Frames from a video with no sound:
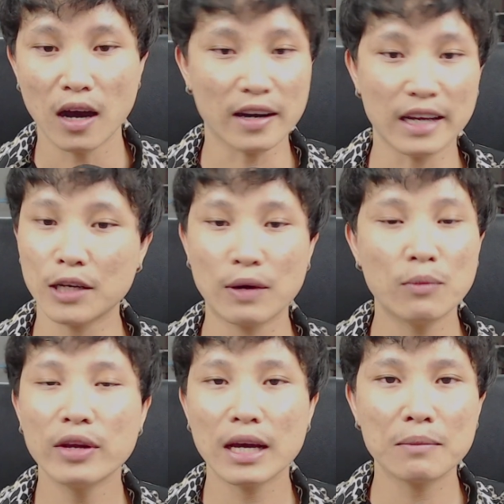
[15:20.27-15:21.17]
ở đại khoa
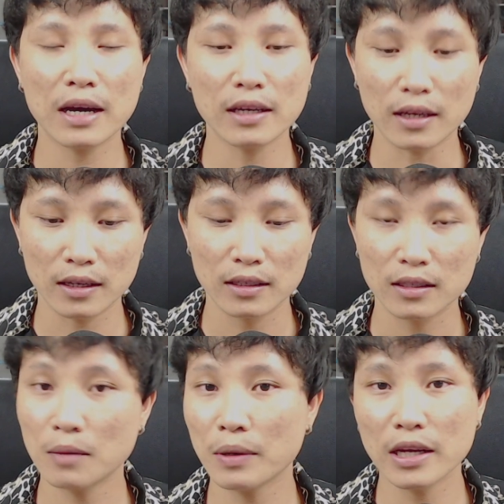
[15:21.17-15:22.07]
mùi na bán này
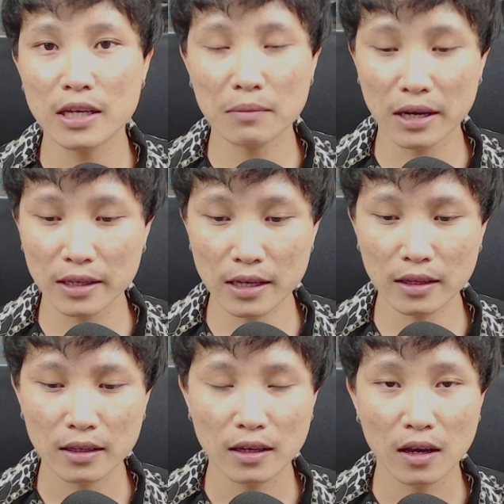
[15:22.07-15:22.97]
nó bên để dương mai nhíng
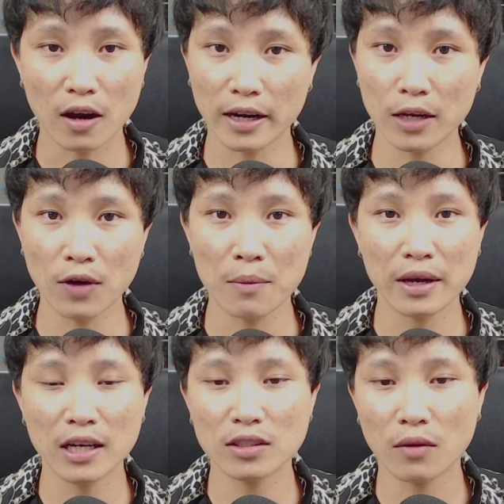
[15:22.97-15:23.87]
ở đại khoa
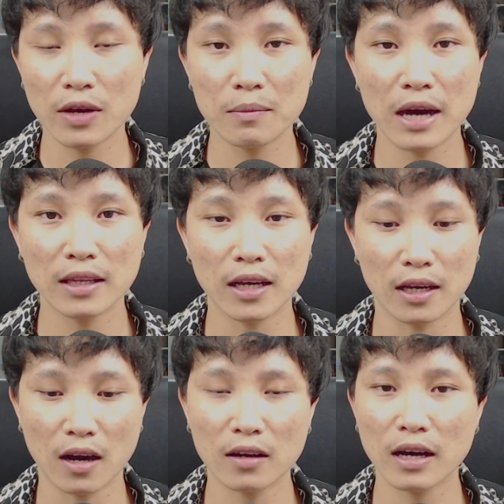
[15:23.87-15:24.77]
miner software ban tệ
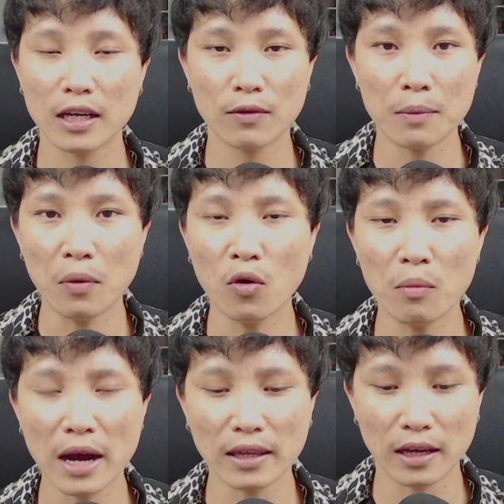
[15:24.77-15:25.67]
ở đại khoa pool
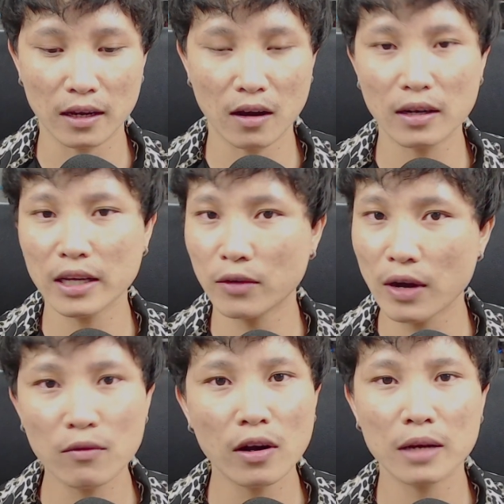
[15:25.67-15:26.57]
ban tệ ở đại
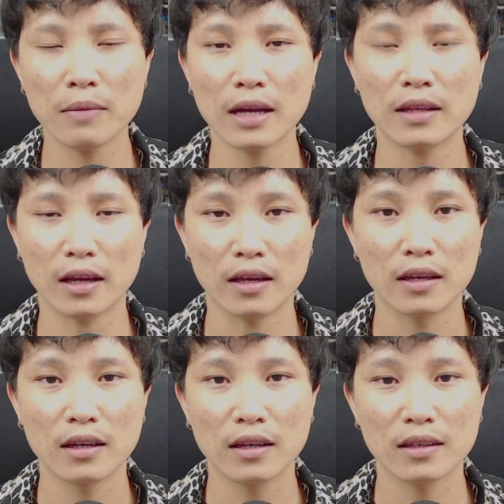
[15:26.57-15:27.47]
khoa wallet ban tệ
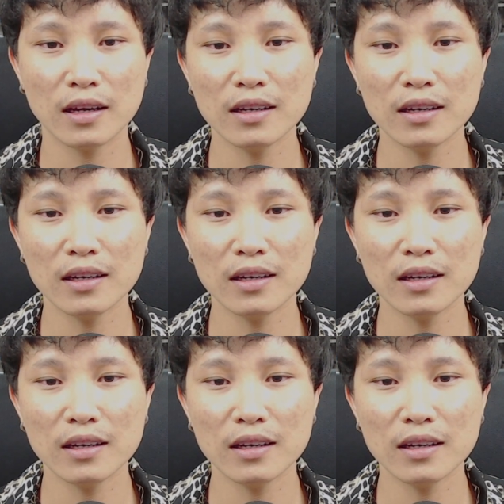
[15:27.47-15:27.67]
nè